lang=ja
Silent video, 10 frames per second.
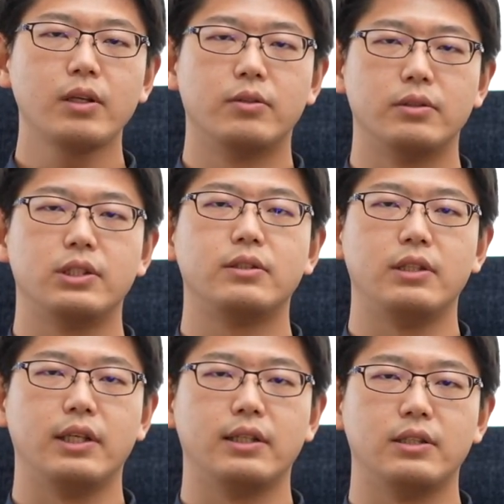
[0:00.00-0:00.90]
ンを軸
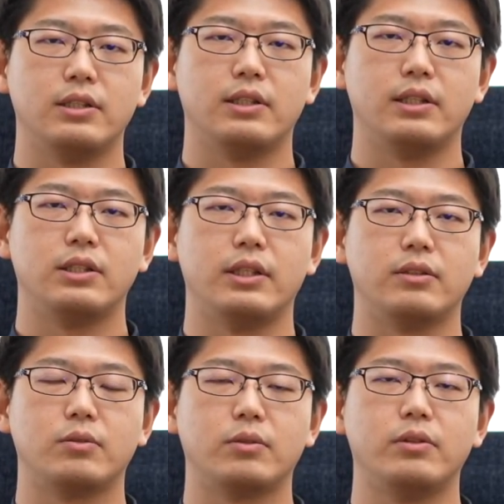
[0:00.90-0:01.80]
に実践してい
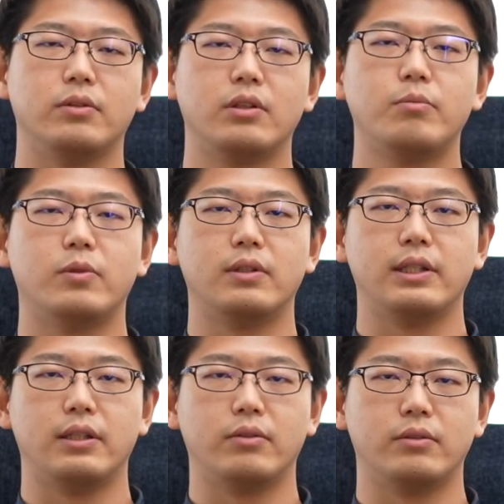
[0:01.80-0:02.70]
くことによっても、
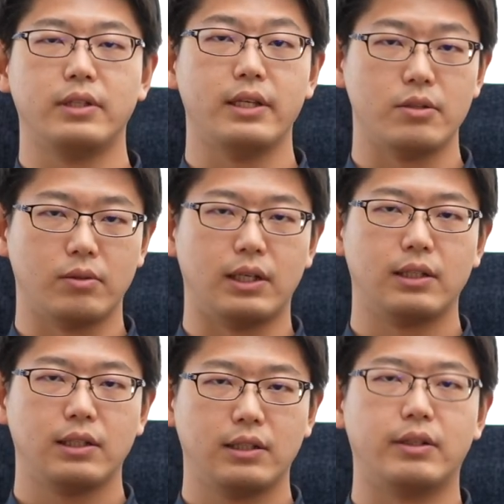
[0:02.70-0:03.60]
えーと、と映像が
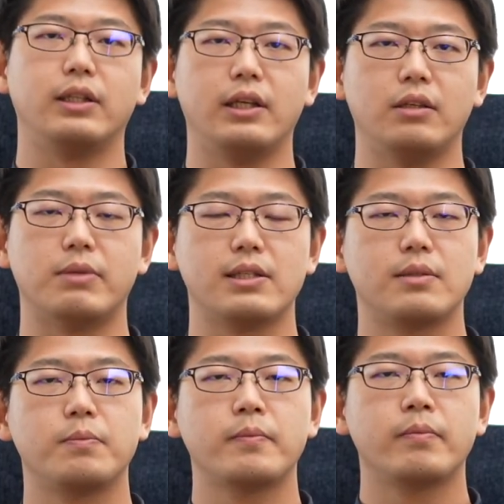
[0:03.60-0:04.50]
変わっていきます。
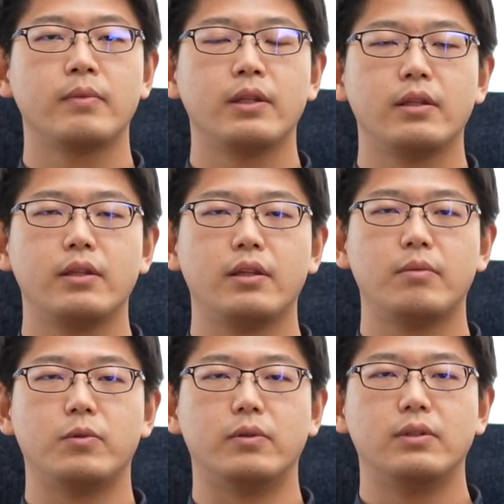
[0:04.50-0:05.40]
で
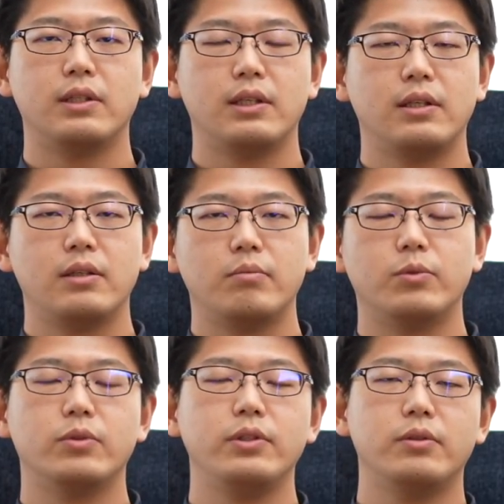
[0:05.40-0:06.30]
も
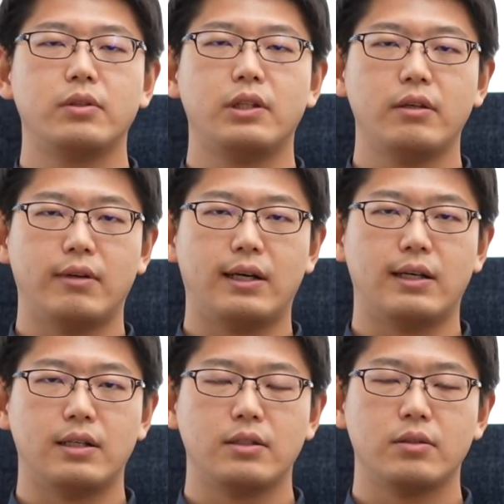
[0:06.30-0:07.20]
ものによって
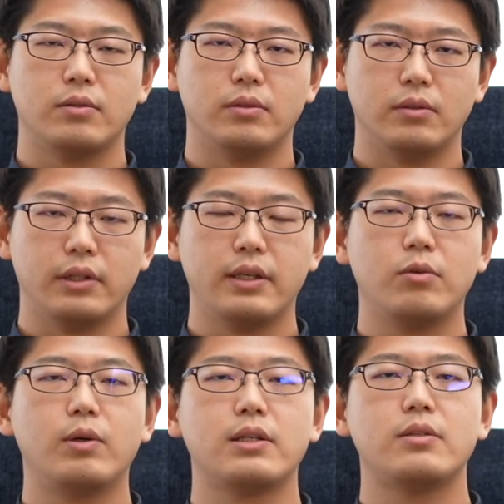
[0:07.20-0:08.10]
はその言
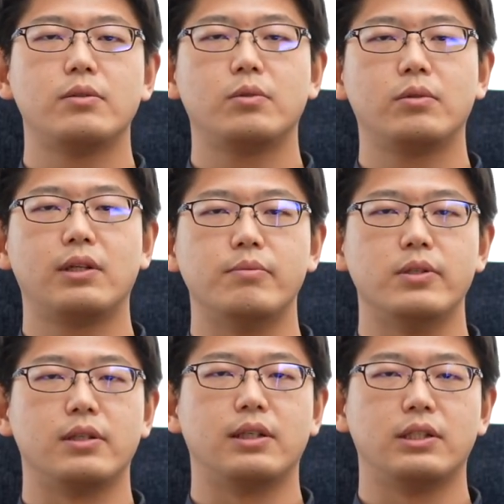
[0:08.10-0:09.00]
語化することが
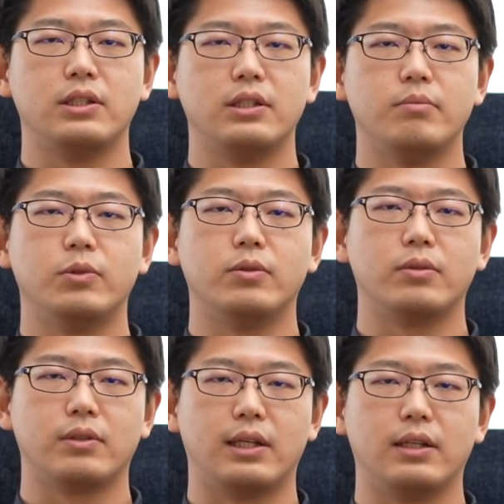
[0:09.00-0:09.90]
難しいもの
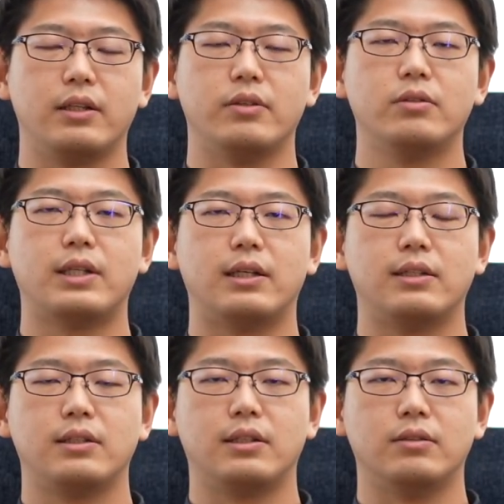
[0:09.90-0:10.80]
とかっていうのは
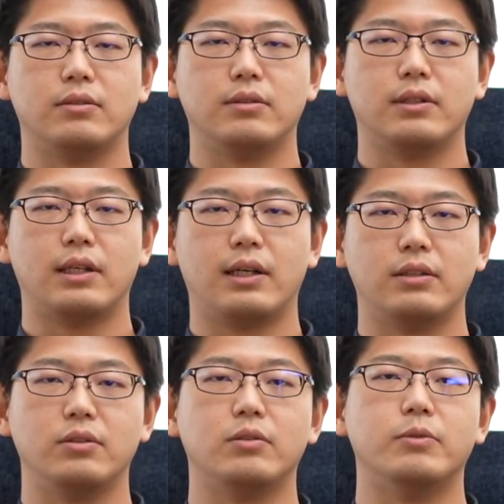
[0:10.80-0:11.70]
あのあ
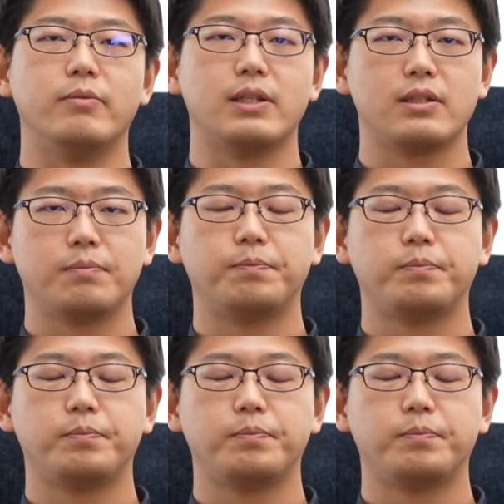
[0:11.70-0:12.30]
ると思います。